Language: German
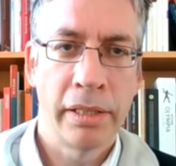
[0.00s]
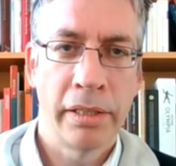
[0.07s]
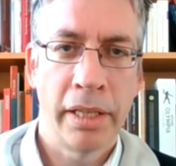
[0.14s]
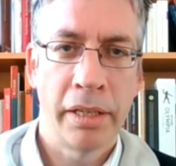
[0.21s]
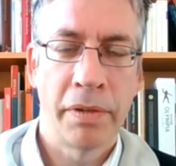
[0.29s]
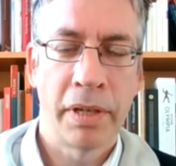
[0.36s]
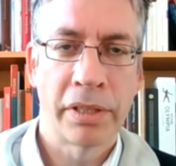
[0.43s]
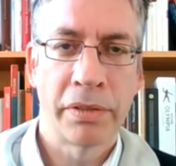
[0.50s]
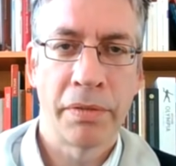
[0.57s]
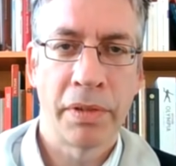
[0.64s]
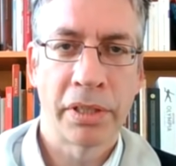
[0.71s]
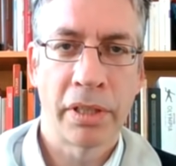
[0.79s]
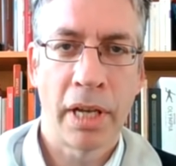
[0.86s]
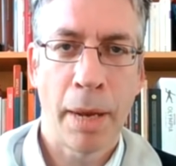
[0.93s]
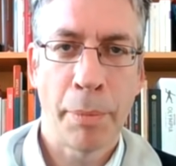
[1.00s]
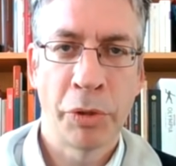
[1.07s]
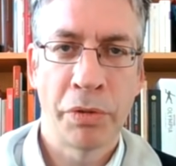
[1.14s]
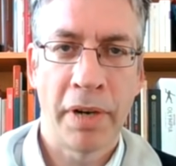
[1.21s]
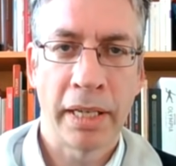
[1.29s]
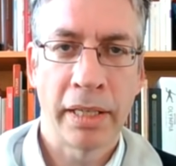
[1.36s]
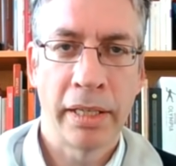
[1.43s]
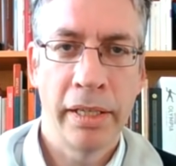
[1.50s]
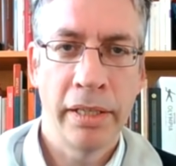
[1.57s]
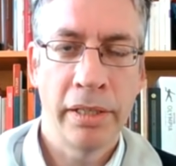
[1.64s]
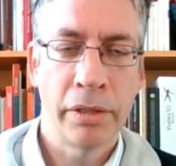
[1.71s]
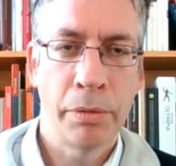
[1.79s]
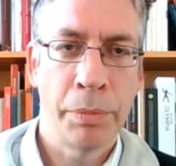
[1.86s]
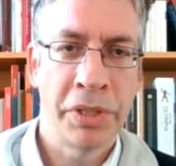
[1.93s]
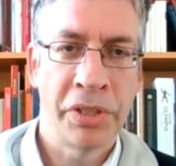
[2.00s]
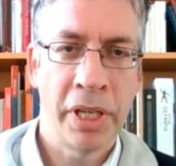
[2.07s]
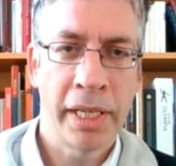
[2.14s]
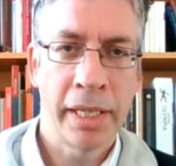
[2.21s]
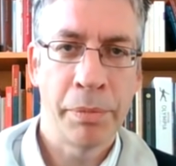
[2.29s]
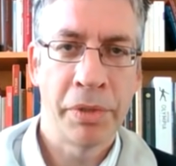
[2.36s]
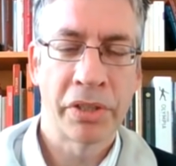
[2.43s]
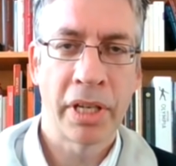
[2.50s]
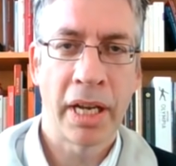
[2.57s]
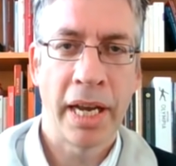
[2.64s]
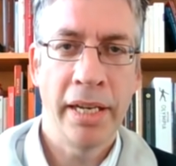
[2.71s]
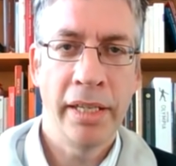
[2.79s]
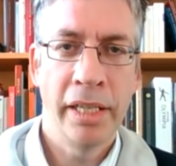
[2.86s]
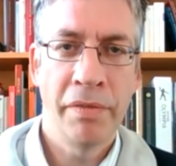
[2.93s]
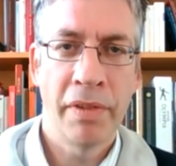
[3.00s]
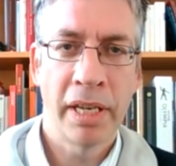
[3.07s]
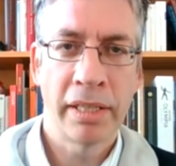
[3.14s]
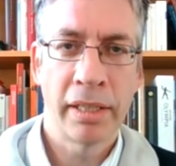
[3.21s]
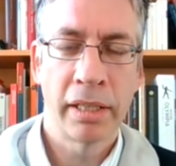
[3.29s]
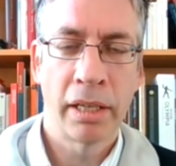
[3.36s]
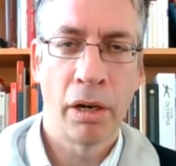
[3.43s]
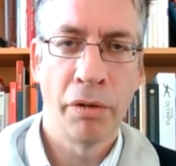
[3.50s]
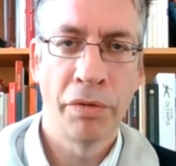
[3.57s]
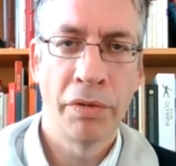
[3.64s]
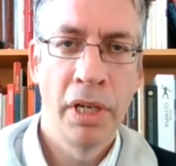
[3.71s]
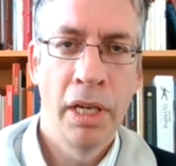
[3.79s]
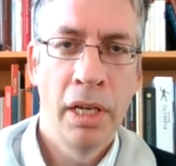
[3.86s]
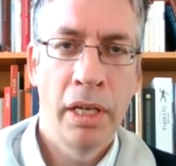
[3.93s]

Das ist etwas, was abzuwarten ist. Bisher gibt es keinen Hinweis darauf.